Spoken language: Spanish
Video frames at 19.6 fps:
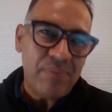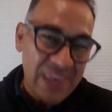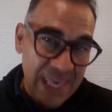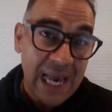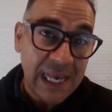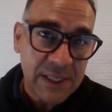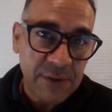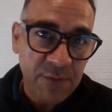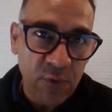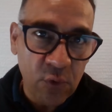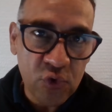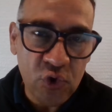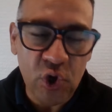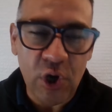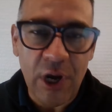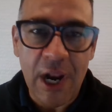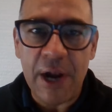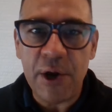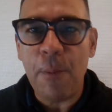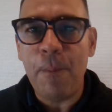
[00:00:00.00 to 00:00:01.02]
y
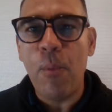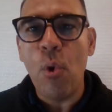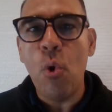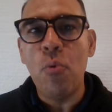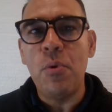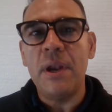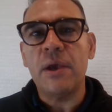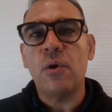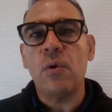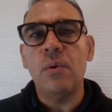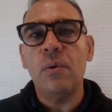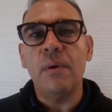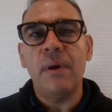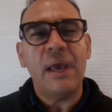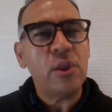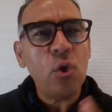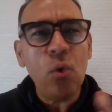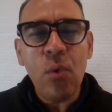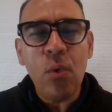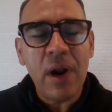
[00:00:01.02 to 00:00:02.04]
exfuncionarios públicos.
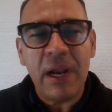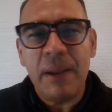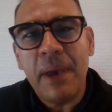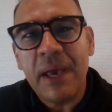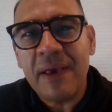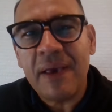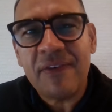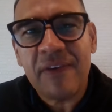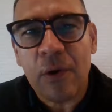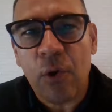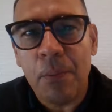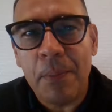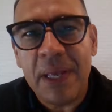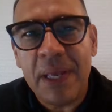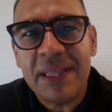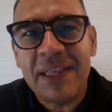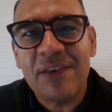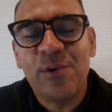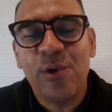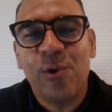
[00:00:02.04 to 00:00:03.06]
Esto es un crimen que se
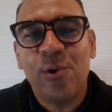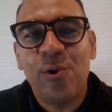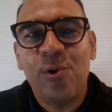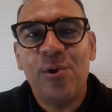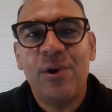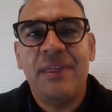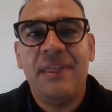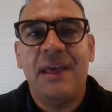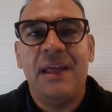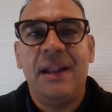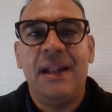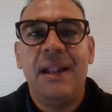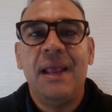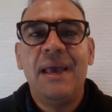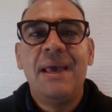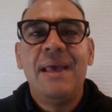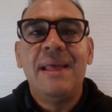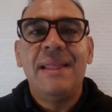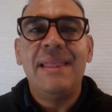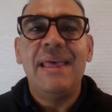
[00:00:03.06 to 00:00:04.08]
comete solo desde, el,
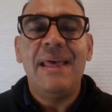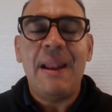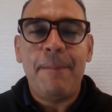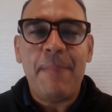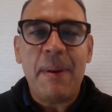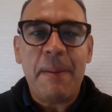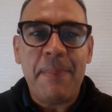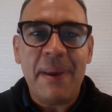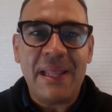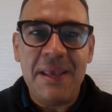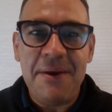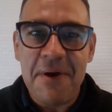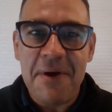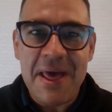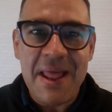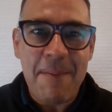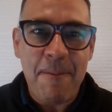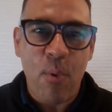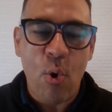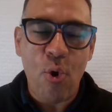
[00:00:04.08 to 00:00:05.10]
desde la perspectiva
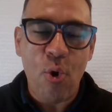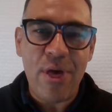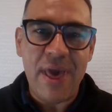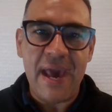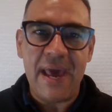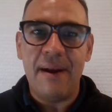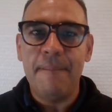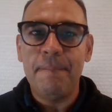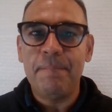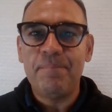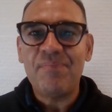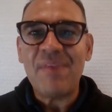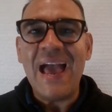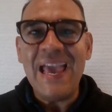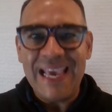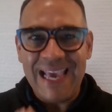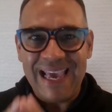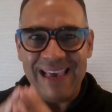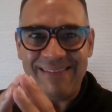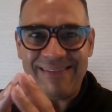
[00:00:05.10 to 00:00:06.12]
del poder.
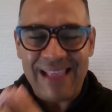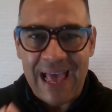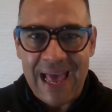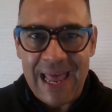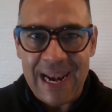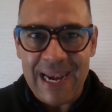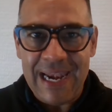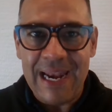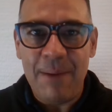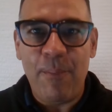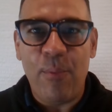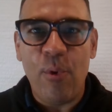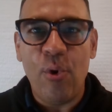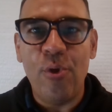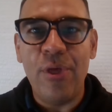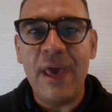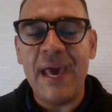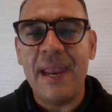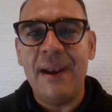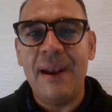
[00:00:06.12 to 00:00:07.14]
Hay que estar en el
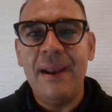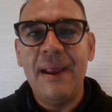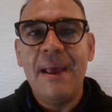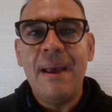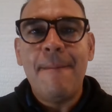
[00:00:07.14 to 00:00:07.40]
poder